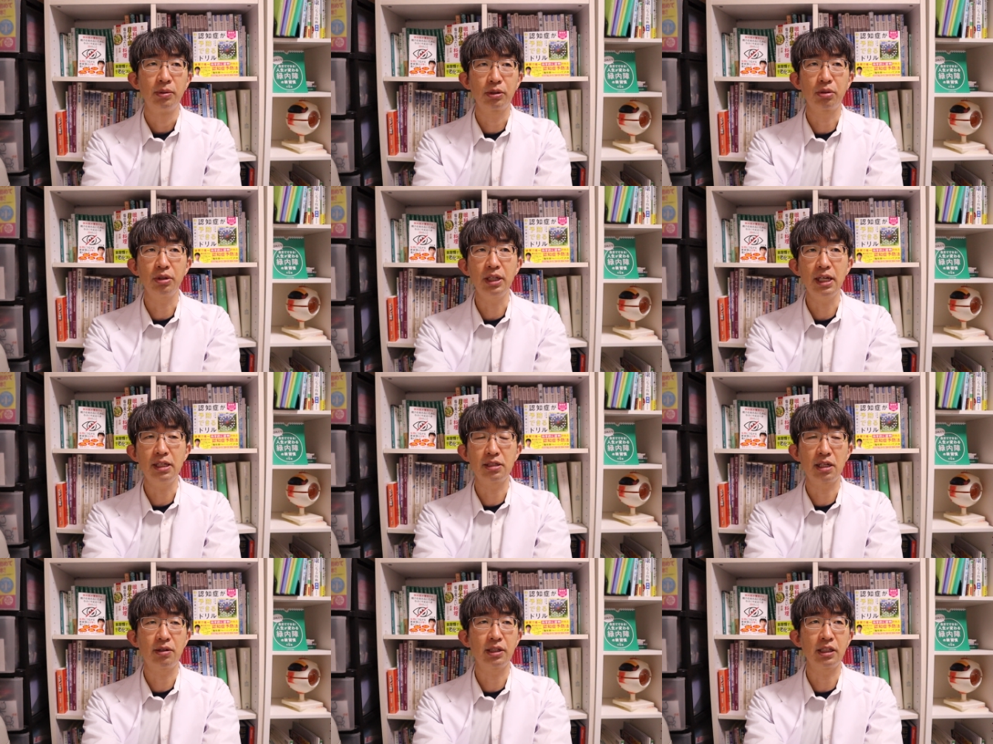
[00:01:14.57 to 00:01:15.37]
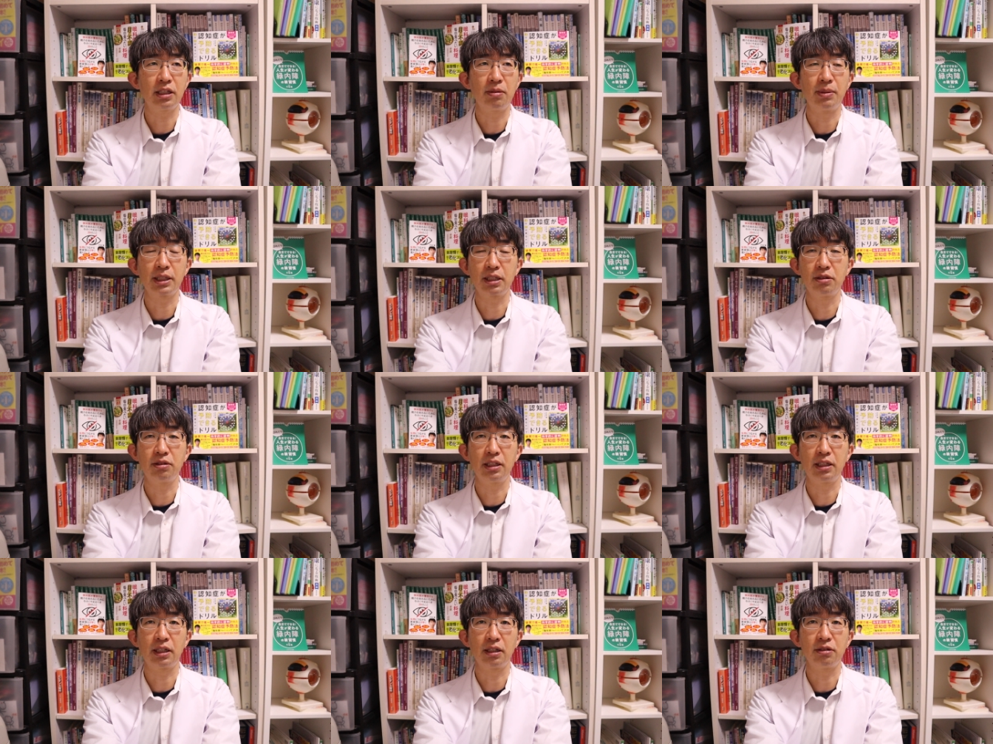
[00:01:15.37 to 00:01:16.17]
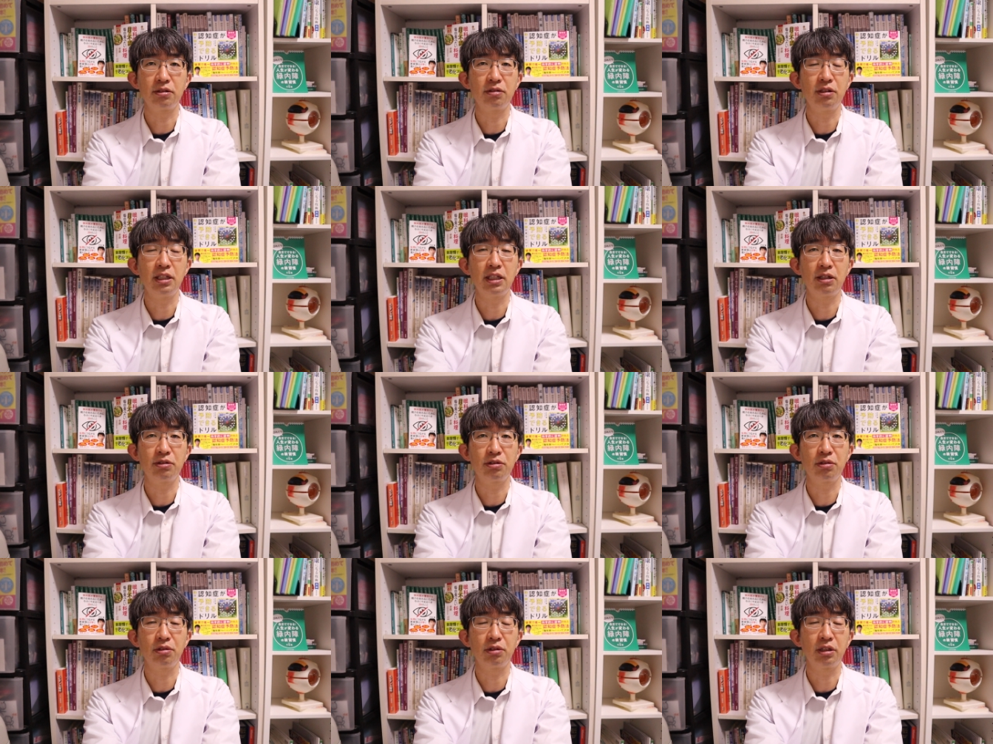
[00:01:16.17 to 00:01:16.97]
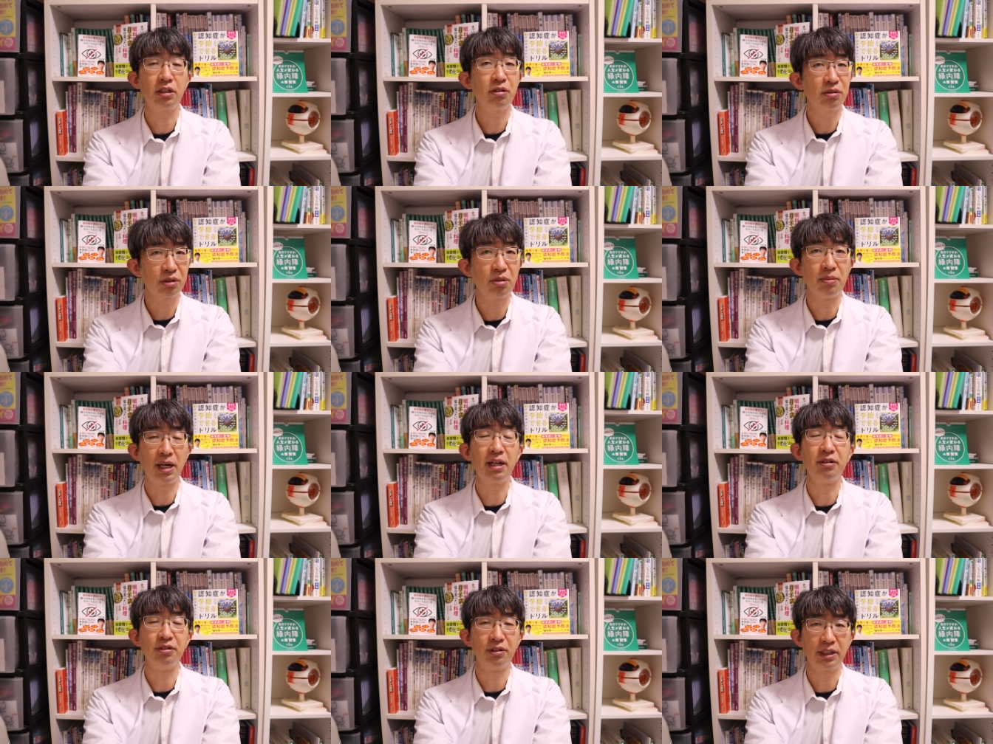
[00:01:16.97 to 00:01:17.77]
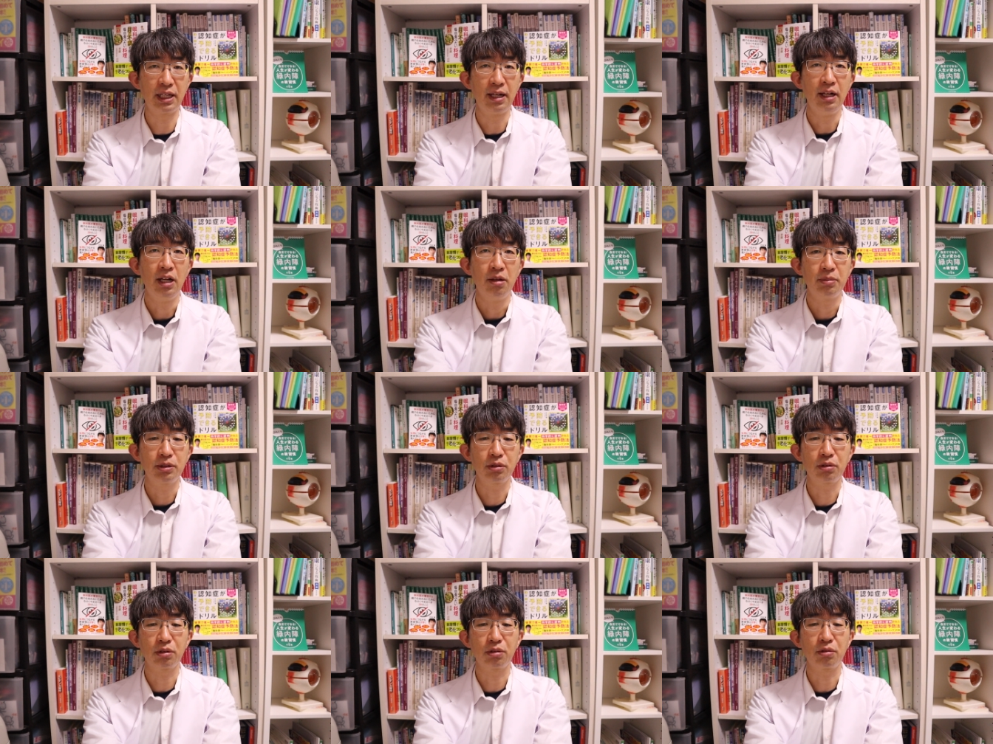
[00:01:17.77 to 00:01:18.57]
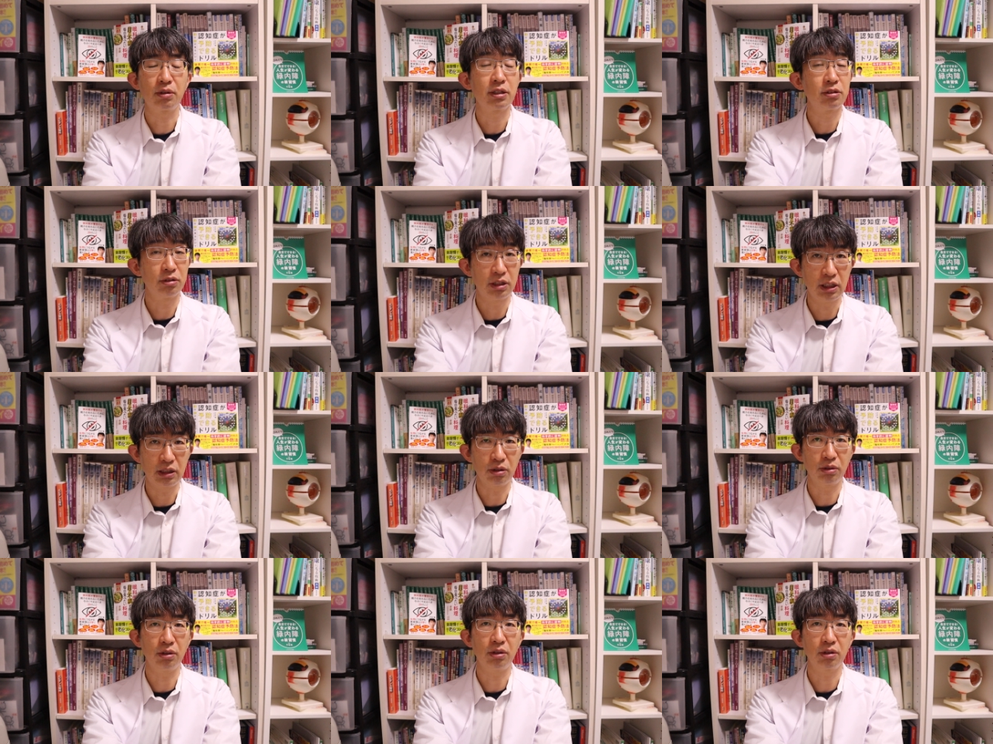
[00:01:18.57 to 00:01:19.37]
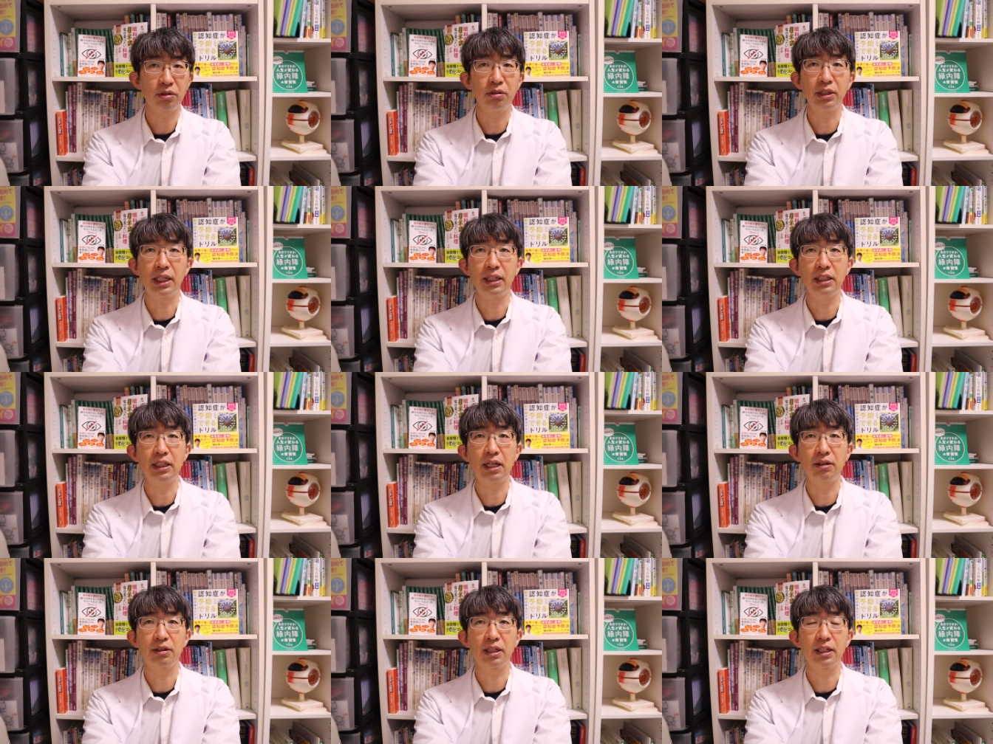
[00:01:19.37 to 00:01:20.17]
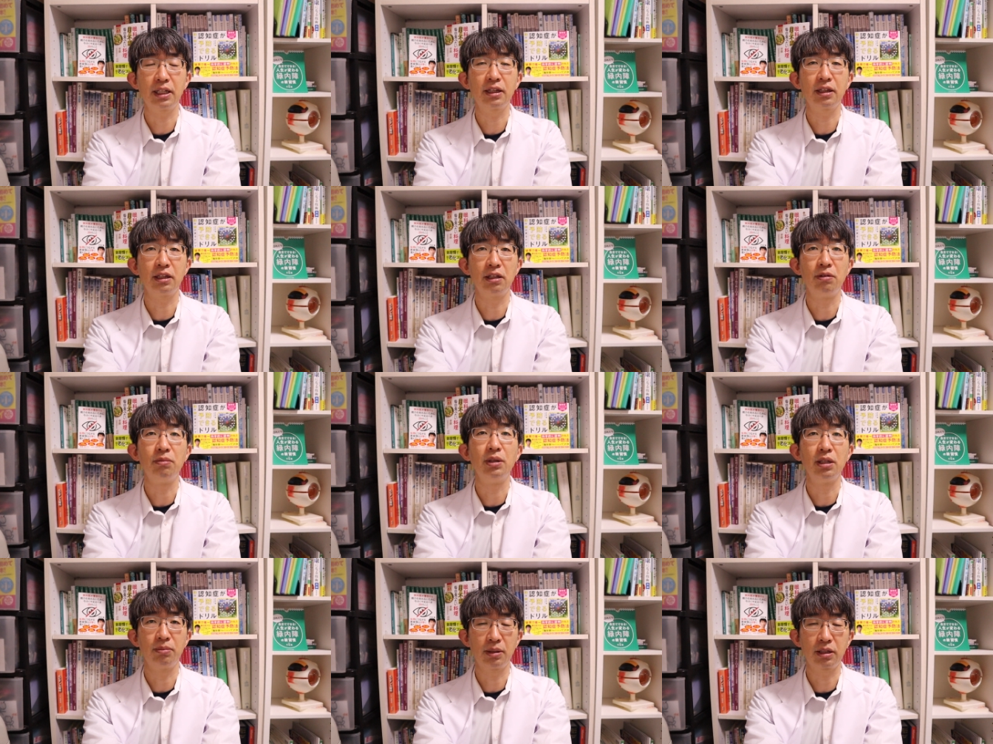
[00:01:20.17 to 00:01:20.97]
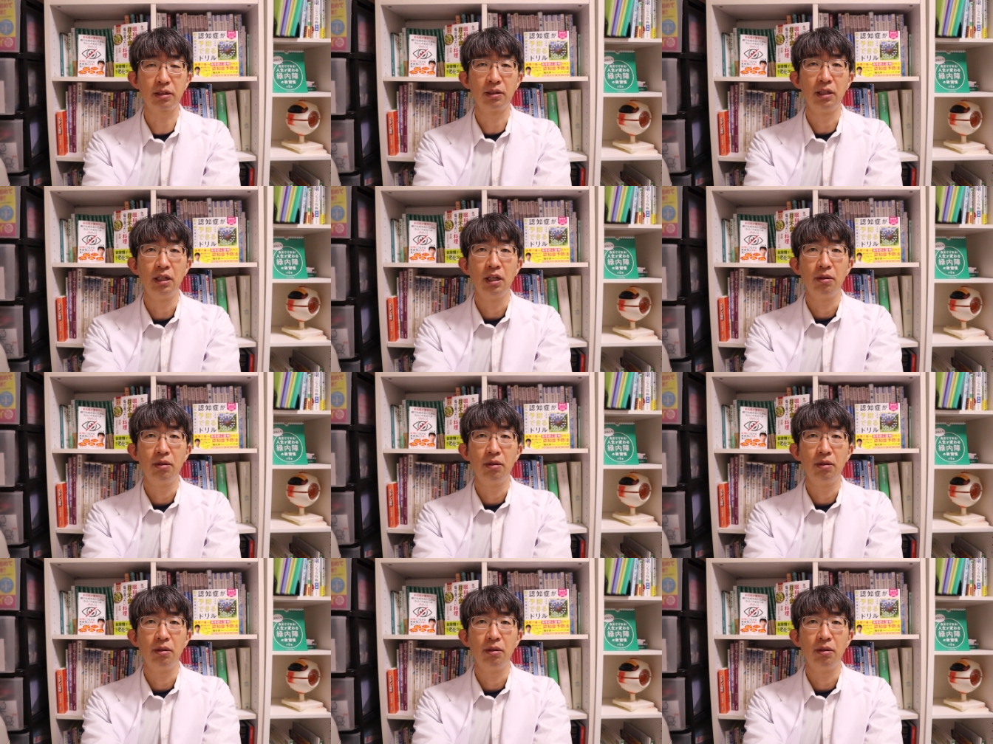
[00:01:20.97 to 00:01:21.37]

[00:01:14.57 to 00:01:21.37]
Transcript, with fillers: まあ、とりあえず合わせてまたずれたら作り直そうっていうこともあるので、まちょっとそこは主治医との相談になるかなって思います。